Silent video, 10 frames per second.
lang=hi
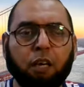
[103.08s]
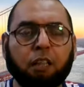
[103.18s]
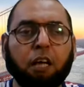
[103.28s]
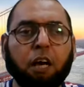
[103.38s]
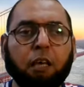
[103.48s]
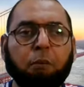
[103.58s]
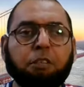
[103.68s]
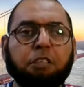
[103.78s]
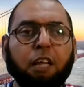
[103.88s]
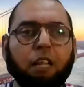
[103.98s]
एक था कि
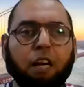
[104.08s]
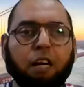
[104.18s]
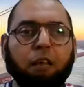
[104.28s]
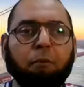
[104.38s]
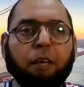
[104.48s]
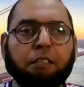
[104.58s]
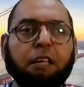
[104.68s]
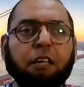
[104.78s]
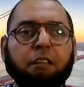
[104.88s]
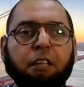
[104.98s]
भाई शायद आखिरी मैच
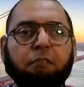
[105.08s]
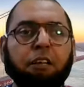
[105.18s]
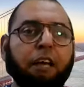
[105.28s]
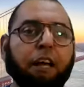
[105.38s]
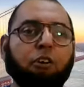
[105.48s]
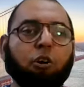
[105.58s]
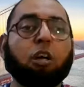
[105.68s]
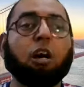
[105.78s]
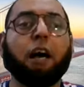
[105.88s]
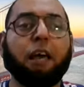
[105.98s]
है दे विल एंड
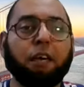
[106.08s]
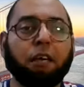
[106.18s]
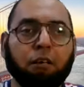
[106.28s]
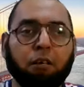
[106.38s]
ऑन हाई